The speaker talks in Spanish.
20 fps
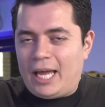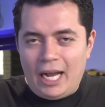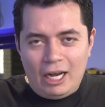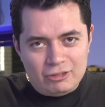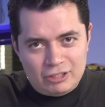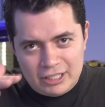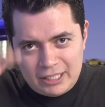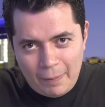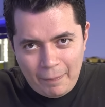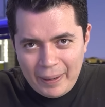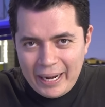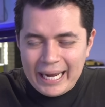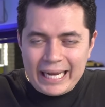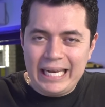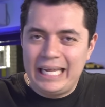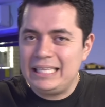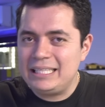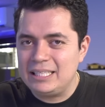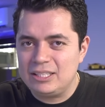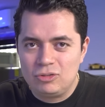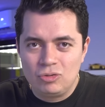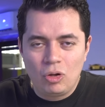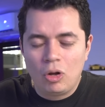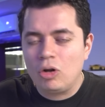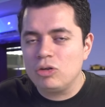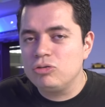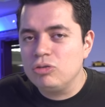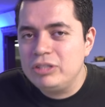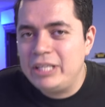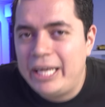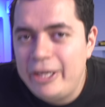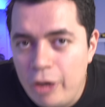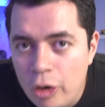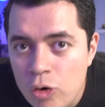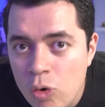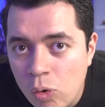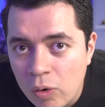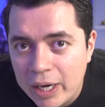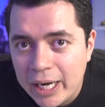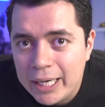que los hice para clientes, no los usé yo
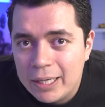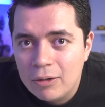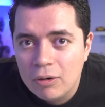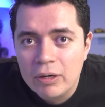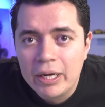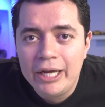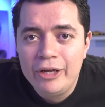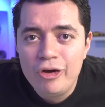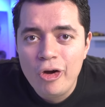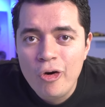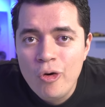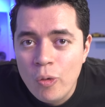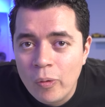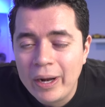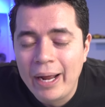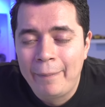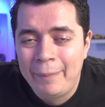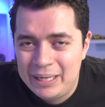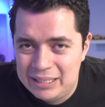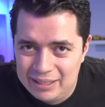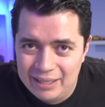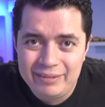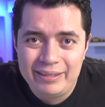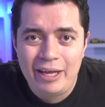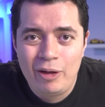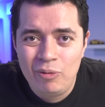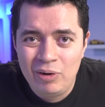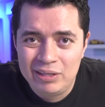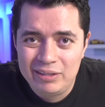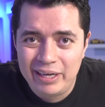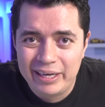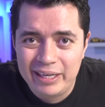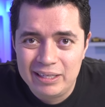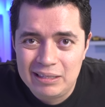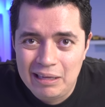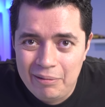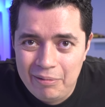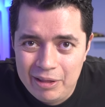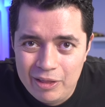nunca, ¿ok? Yo nunca maltraté una tarjeta de